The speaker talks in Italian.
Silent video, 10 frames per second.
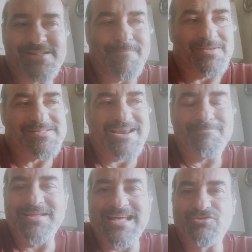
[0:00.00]
per esempio,
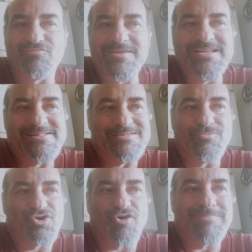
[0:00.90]
sarebbe andato
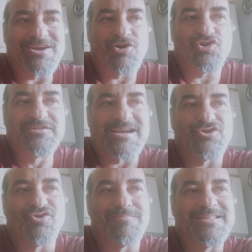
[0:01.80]
benissimo, roba
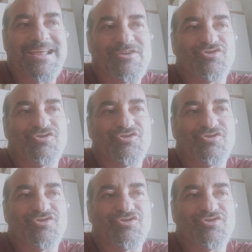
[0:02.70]
nostra, roba della